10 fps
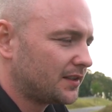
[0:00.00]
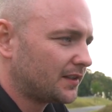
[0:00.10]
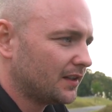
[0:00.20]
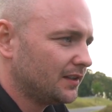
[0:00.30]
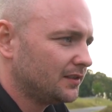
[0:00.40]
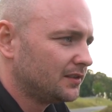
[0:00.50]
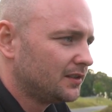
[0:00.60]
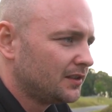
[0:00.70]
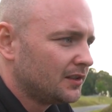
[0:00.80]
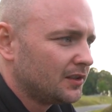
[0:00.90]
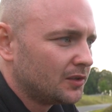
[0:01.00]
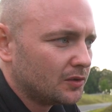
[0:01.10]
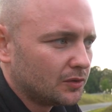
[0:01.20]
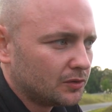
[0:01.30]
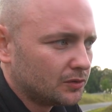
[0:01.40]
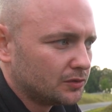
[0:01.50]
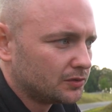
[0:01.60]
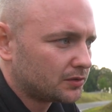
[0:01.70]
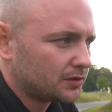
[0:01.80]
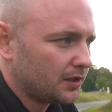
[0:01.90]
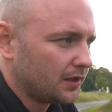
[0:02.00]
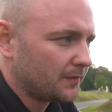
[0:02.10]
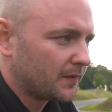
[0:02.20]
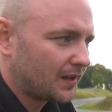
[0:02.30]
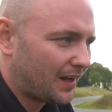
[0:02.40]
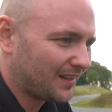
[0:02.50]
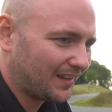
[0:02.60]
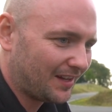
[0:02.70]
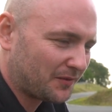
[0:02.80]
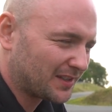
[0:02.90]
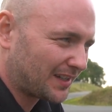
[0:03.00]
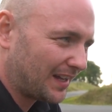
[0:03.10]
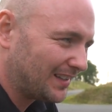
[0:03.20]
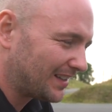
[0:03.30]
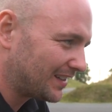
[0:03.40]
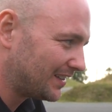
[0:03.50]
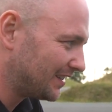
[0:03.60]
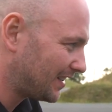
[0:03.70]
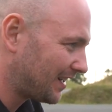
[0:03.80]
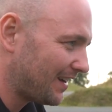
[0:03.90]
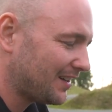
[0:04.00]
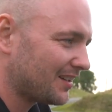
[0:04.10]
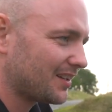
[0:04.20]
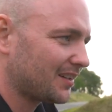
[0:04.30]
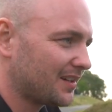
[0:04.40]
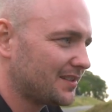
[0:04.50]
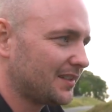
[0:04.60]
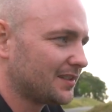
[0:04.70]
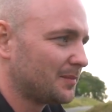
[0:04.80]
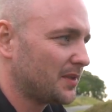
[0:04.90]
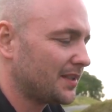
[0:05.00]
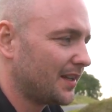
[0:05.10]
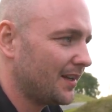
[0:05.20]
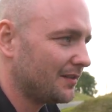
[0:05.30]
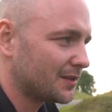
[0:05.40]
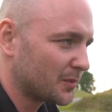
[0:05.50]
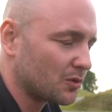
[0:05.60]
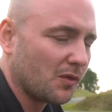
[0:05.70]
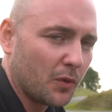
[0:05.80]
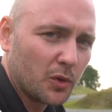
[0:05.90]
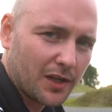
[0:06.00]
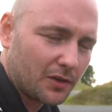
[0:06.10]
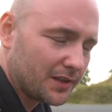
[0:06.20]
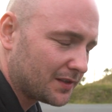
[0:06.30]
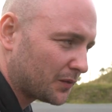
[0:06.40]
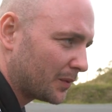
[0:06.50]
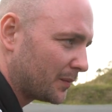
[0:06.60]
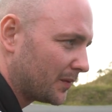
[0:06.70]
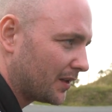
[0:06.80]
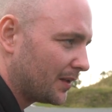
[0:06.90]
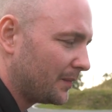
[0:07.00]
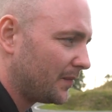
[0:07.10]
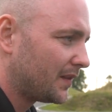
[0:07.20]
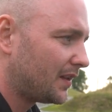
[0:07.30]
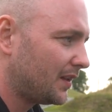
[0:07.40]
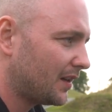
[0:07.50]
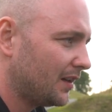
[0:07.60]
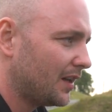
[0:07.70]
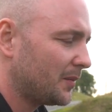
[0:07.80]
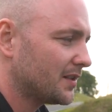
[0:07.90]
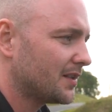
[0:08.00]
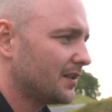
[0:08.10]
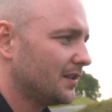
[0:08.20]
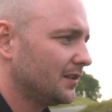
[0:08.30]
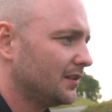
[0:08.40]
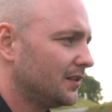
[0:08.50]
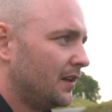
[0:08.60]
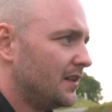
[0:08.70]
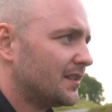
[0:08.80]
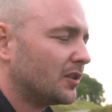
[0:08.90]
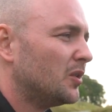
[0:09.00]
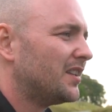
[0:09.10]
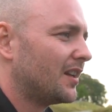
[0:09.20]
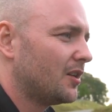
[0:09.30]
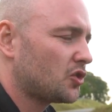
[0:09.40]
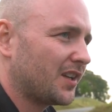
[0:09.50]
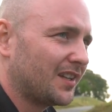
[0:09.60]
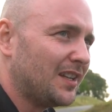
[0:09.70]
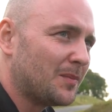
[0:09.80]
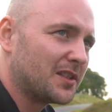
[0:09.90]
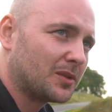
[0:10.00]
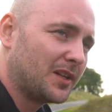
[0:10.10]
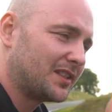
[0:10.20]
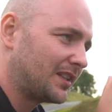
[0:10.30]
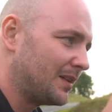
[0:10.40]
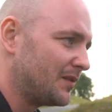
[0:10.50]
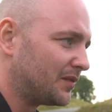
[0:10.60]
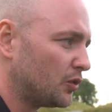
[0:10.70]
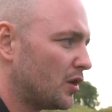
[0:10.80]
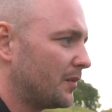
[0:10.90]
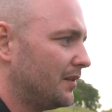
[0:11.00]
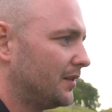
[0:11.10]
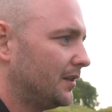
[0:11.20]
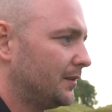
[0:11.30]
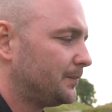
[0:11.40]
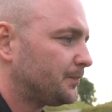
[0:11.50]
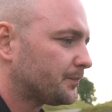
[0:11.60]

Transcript: Titan und ja, hat eine etwas andere Klangcharakteristik, ist ein bisschen heller, was man so gewohnt auch ist vom ähm, Titan-Abgasanlagen. Ist natürlich eine Lautstärke nicht mehr so extrem, wie es früher mal war,